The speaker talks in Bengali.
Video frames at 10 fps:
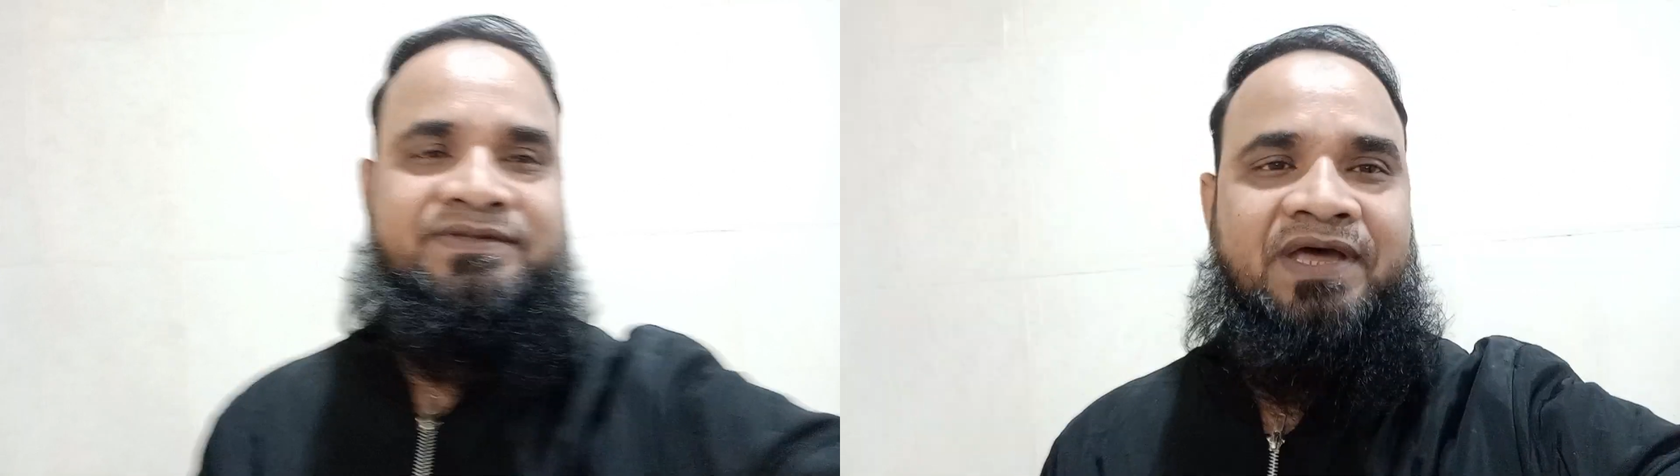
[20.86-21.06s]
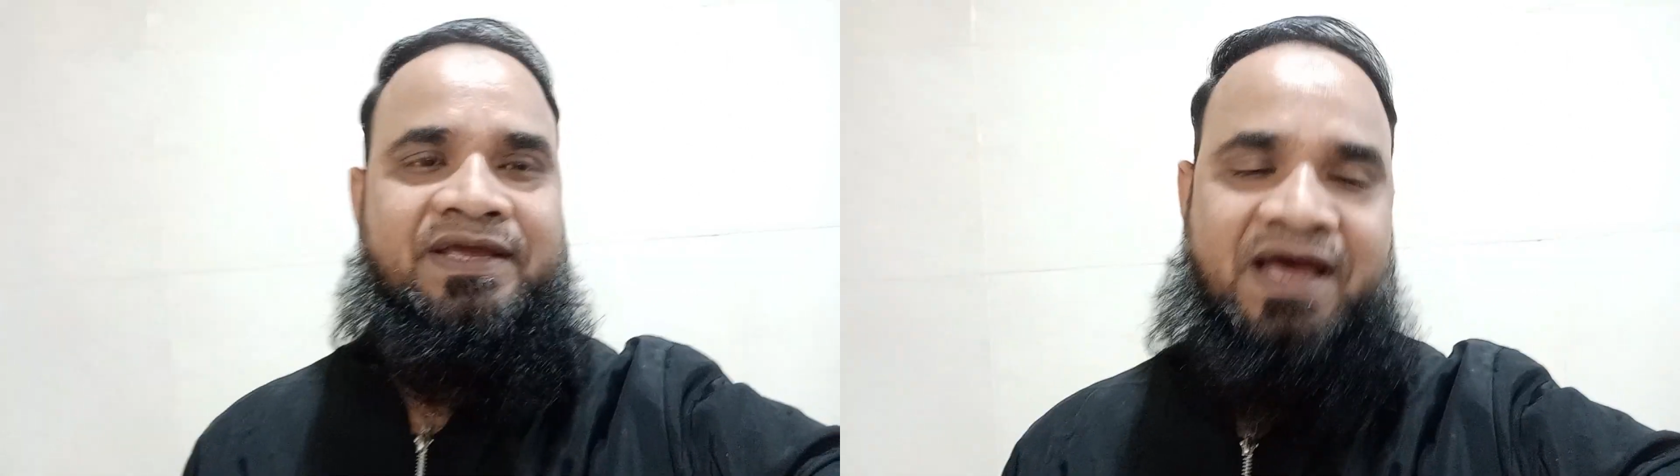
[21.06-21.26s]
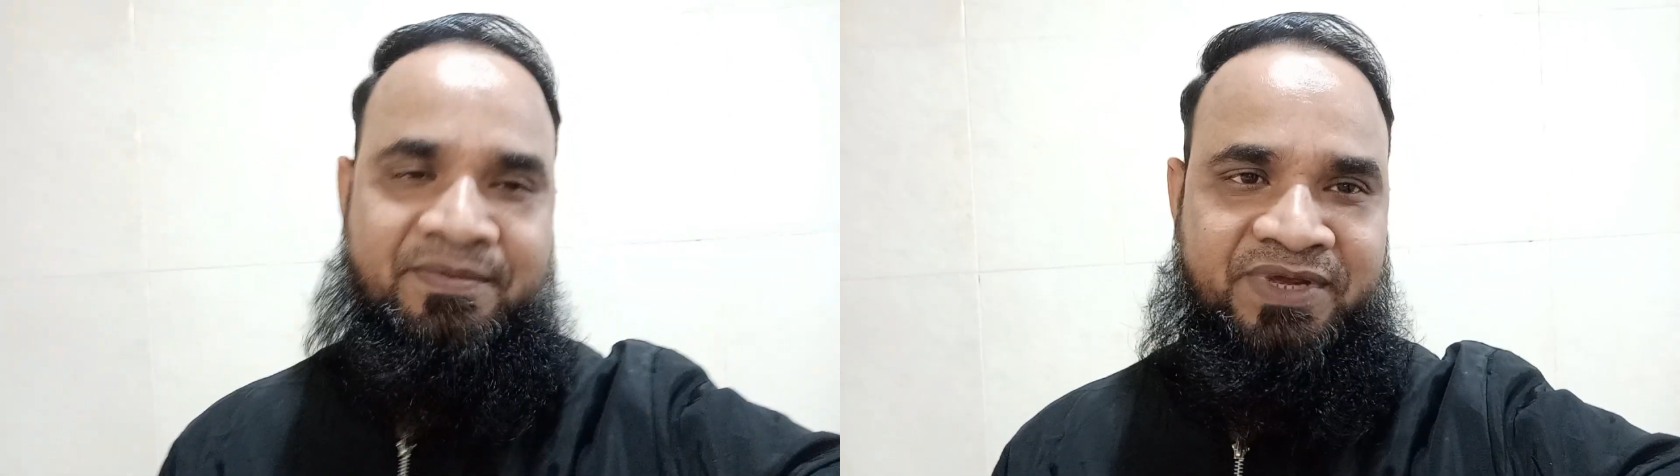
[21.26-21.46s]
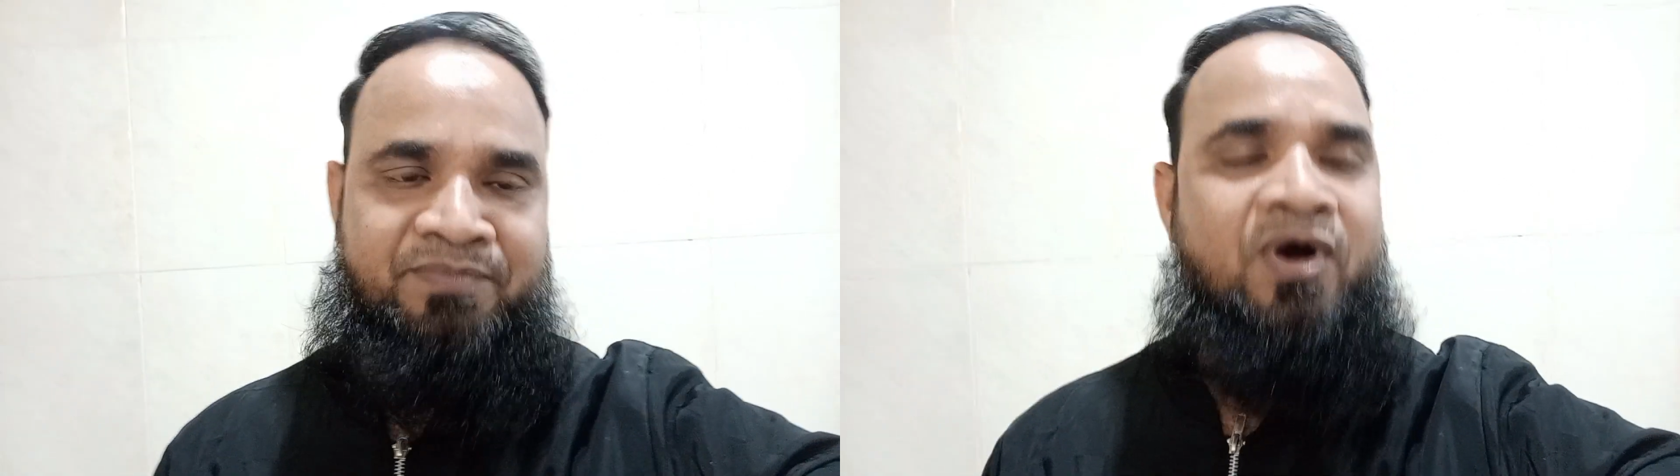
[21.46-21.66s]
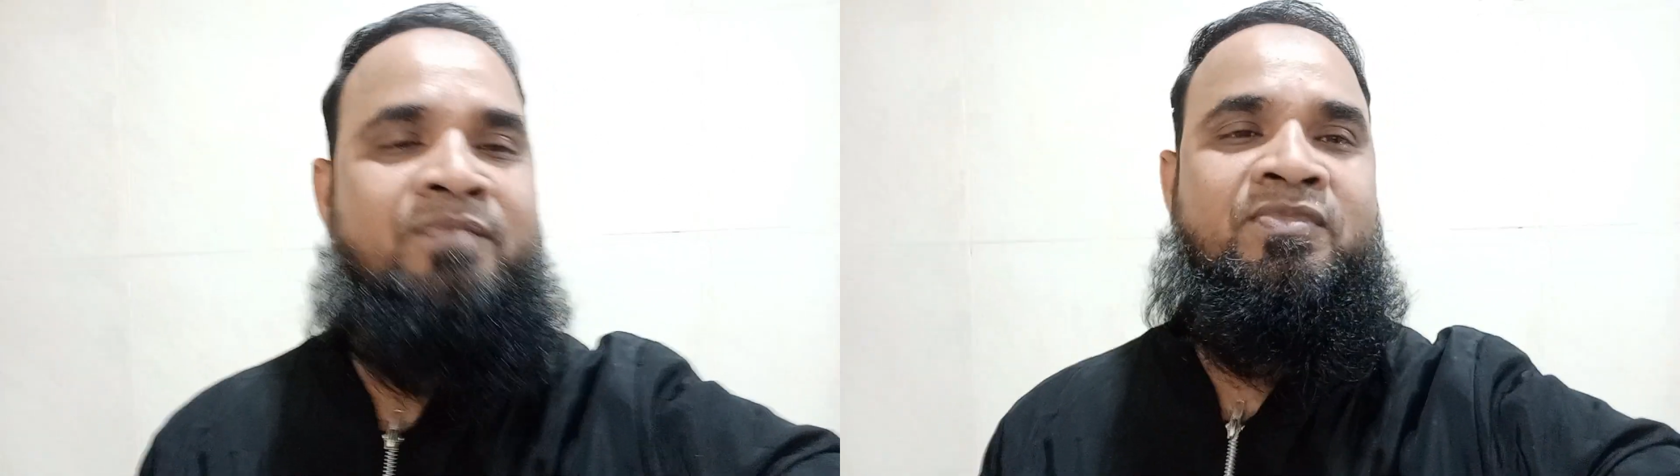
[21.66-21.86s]
তাই আমি
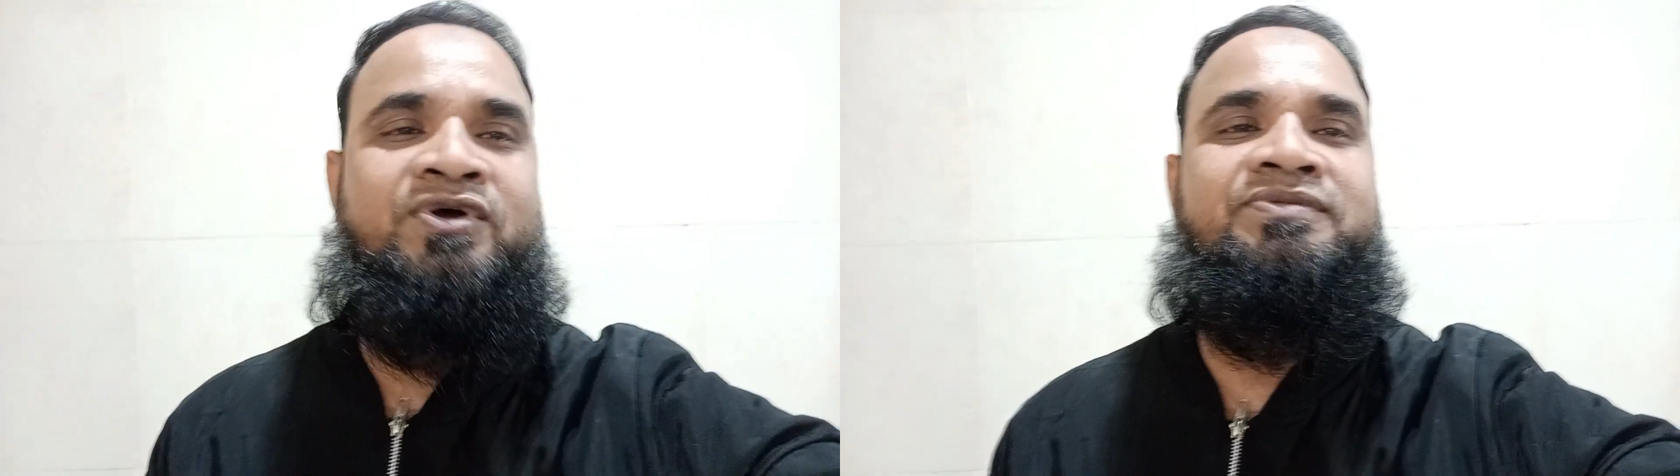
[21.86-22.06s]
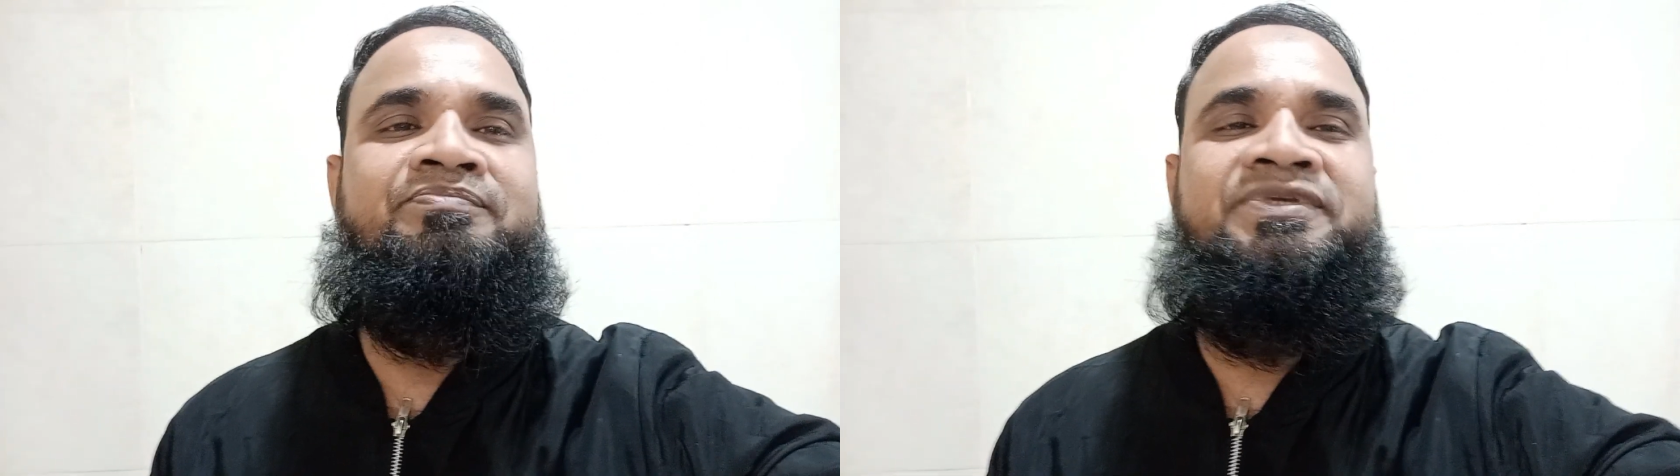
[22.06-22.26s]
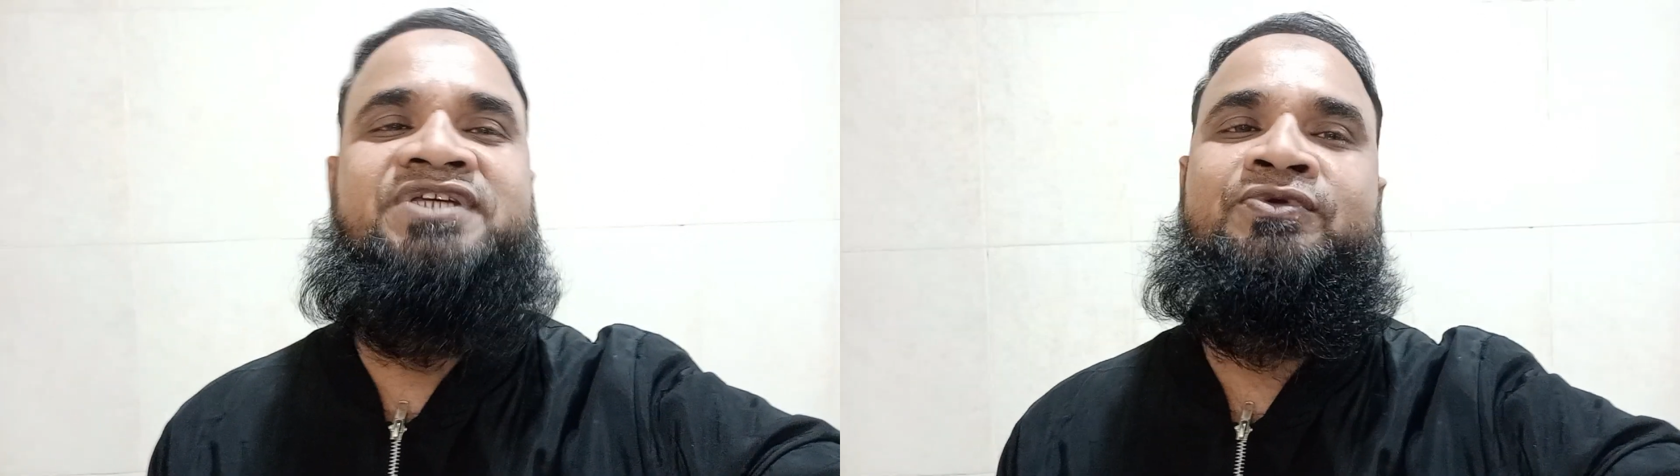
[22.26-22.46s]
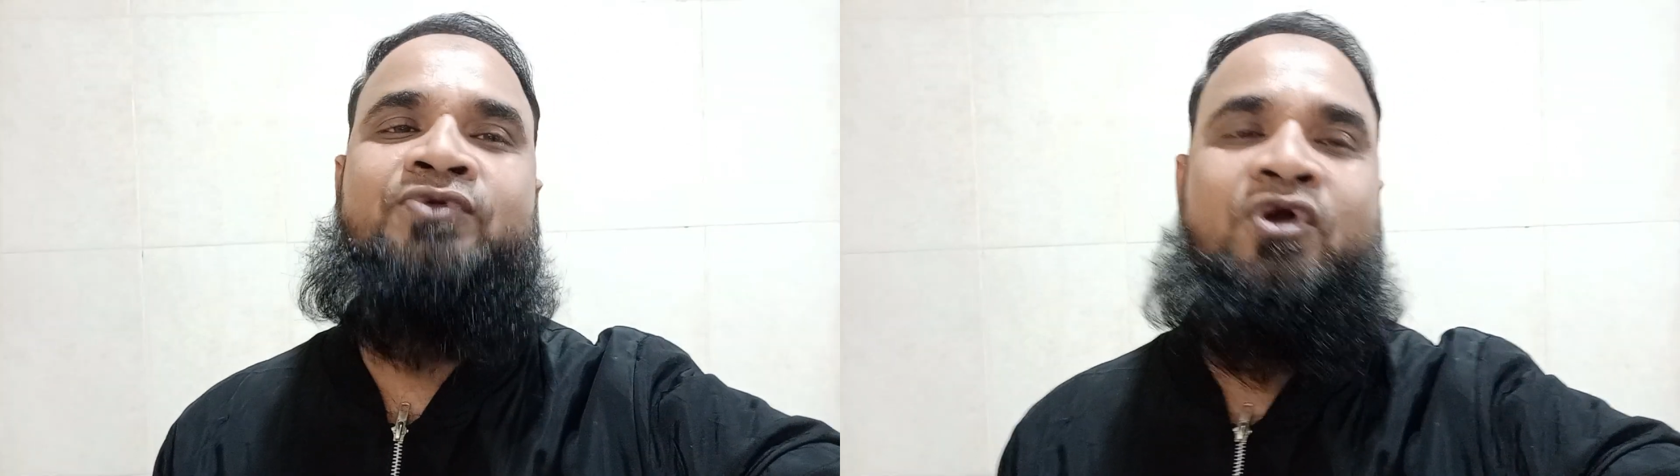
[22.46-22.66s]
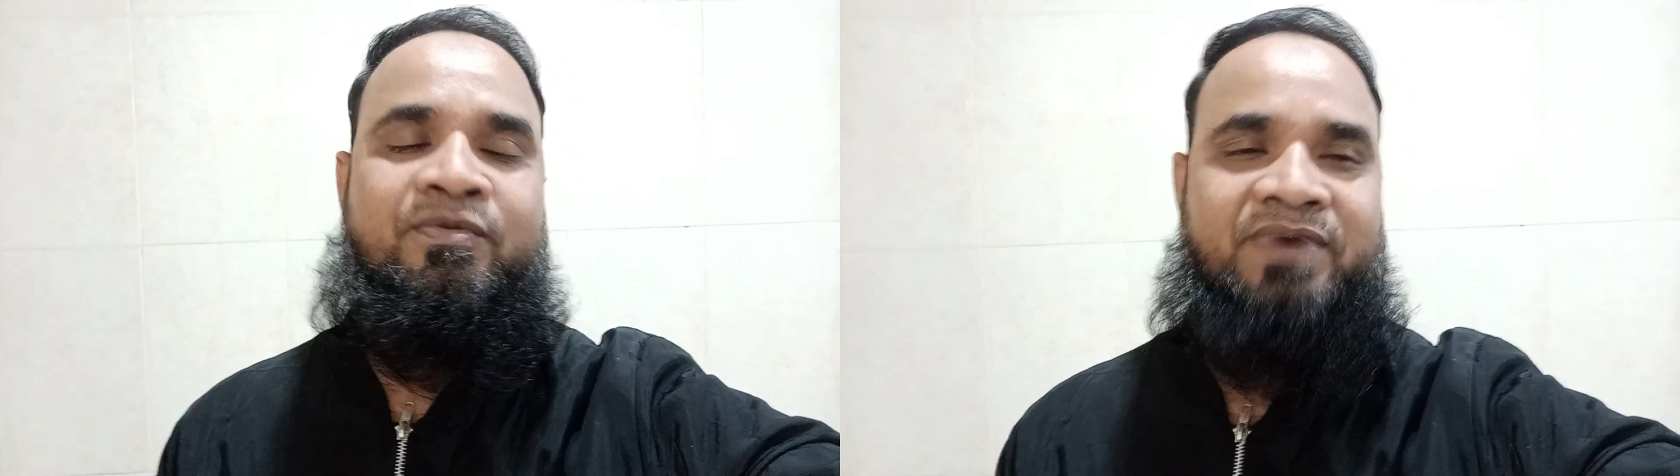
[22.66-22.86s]
মোহাম্মদ মিজানুর
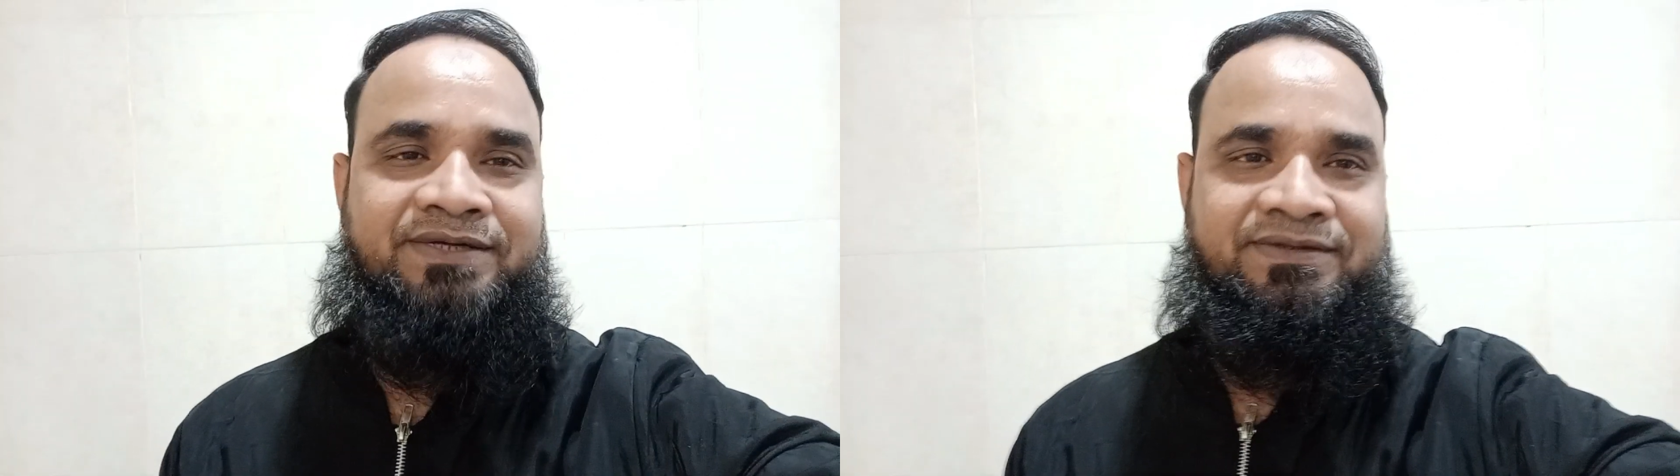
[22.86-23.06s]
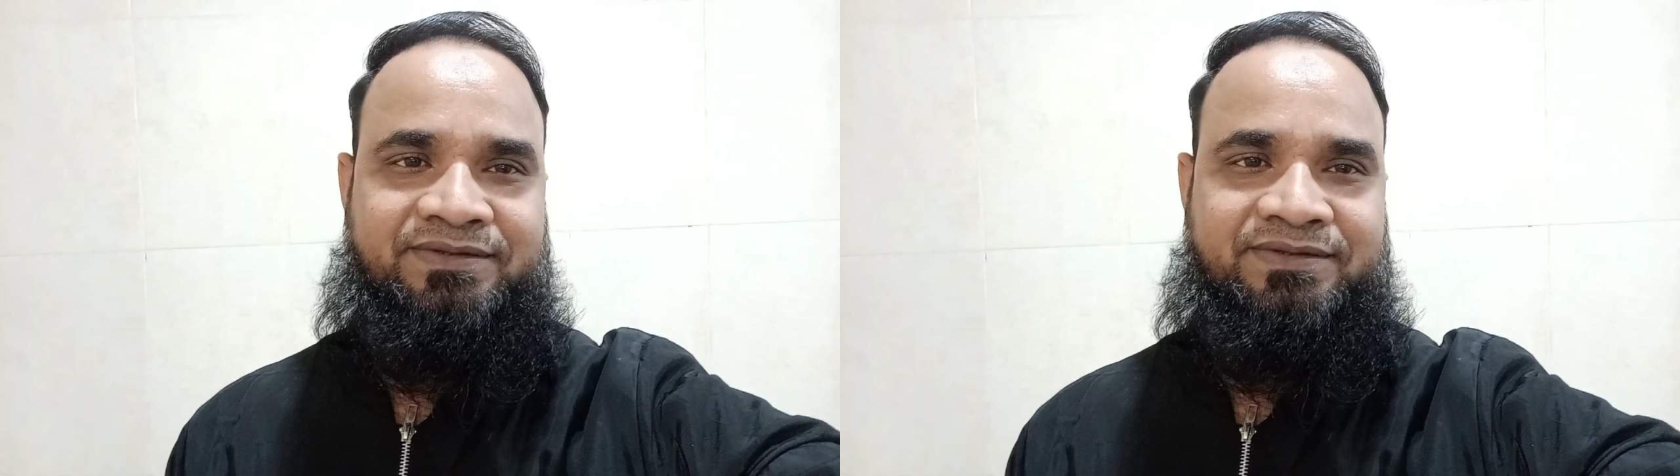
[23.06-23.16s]
রহমান